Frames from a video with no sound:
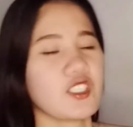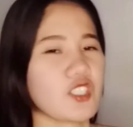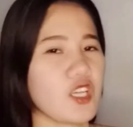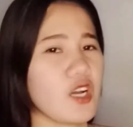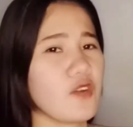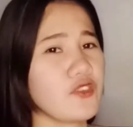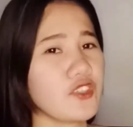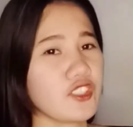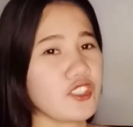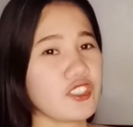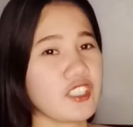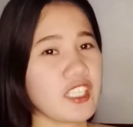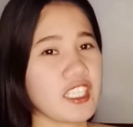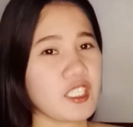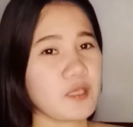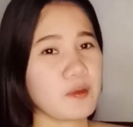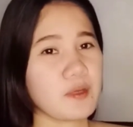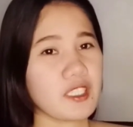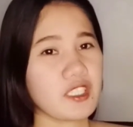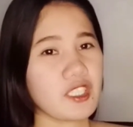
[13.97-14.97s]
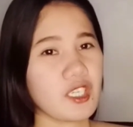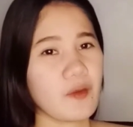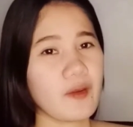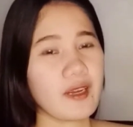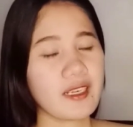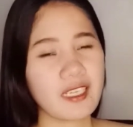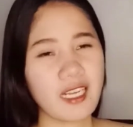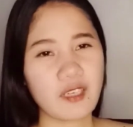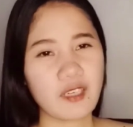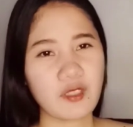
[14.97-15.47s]
So, for today's video,
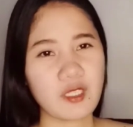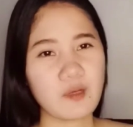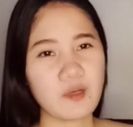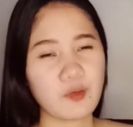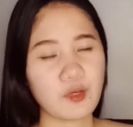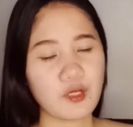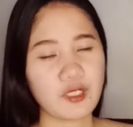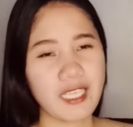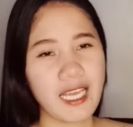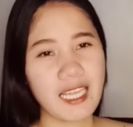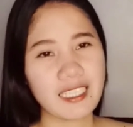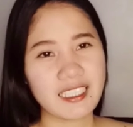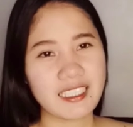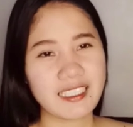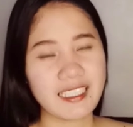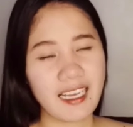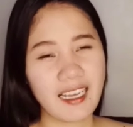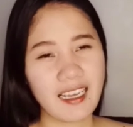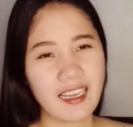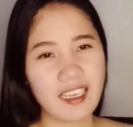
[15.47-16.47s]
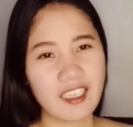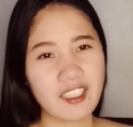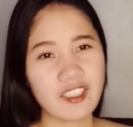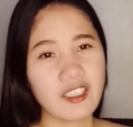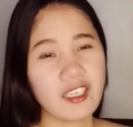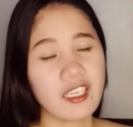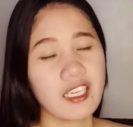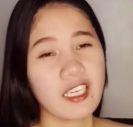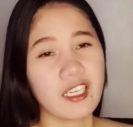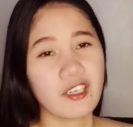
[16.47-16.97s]
ang gagawin po natin ay